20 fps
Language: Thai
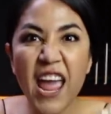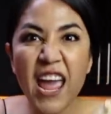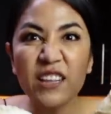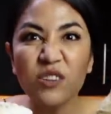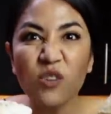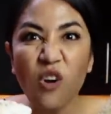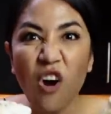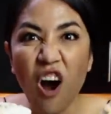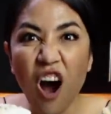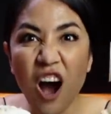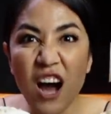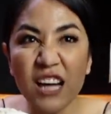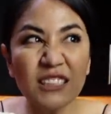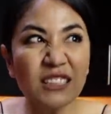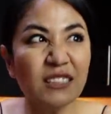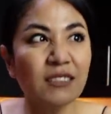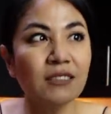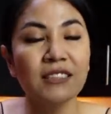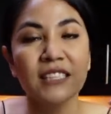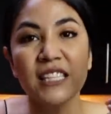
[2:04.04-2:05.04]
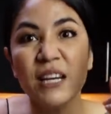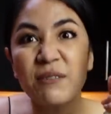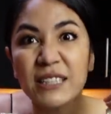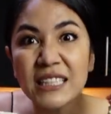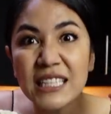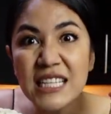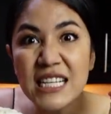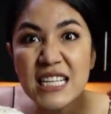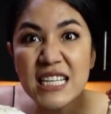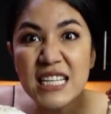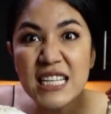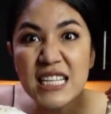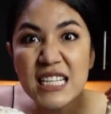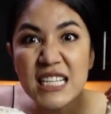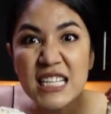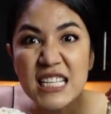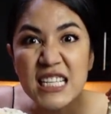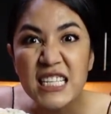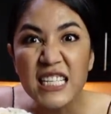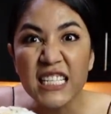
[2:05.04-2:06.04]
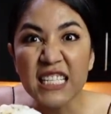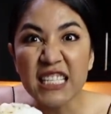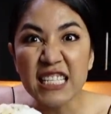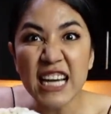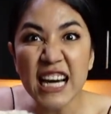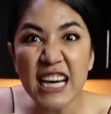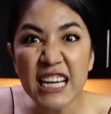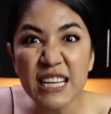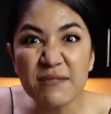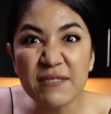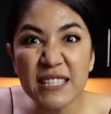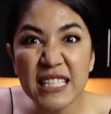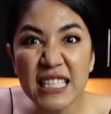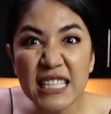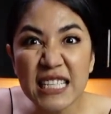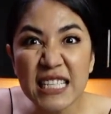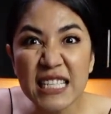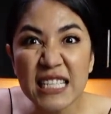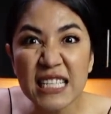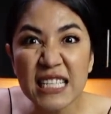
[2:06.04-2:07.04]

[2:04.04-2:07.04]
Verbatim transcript: ทุกคนเทียบกันหน้าใหญ่ไหมจ๊ะ